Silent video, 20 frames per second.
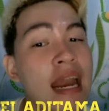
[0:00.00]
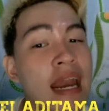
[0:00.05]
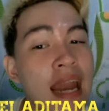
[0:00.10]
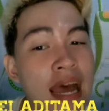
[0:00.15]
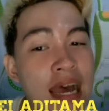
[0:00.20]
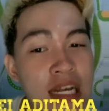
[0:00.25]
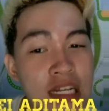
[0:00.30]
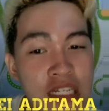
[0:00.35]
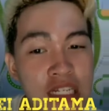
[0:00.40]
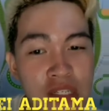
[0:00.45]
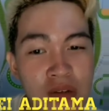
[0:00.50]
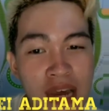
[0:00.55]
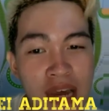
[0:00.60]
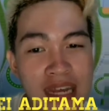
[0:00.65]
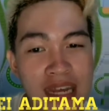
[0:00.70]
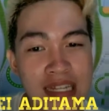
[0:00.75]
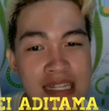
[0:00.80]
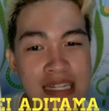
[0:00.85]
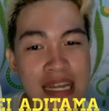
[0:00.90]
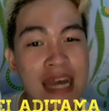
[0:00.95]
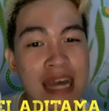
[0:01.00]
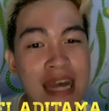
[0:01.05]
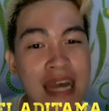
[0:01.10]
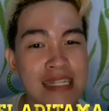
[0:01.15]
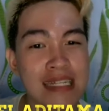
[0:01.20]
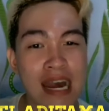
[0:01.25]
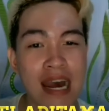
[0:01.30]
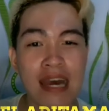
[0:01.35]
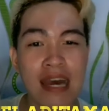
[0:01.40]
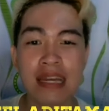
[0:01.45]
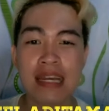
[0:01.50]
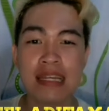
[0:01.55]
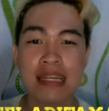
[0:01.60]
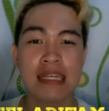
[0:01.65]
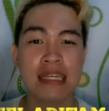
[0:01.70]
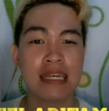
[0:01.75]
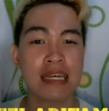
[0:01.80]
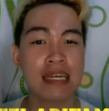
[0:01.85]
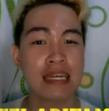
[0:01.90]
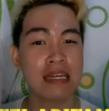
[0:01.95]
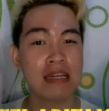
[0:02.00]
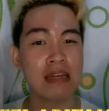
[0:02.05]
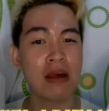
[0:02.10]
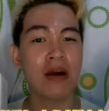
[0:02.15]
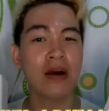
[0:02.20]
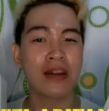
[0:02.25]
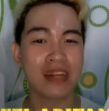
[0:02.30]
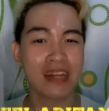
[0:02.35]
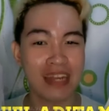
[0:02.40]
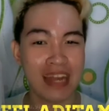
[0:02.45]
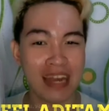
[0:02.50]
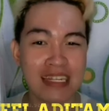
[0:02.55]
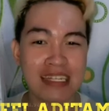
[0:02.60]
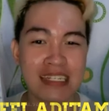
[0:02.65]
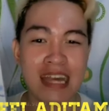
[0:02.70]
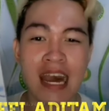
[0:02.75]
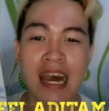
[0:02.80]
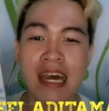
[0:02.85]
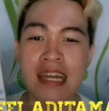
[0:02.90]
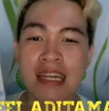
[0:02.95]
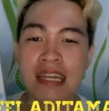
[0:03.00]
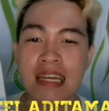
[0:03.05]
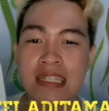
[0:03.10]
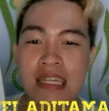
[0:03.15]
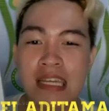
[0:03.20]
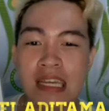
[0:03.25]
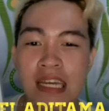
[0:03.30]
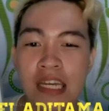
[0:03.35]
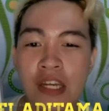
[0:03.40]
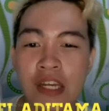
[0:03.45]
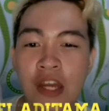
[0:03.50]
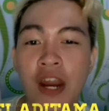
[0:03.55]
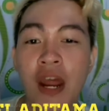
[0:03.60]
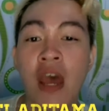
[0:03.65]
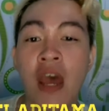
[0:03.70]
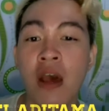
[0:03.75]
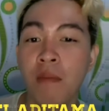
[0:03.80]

Langsung aja, jangan kasih kendor ya, jangan kasih kendor.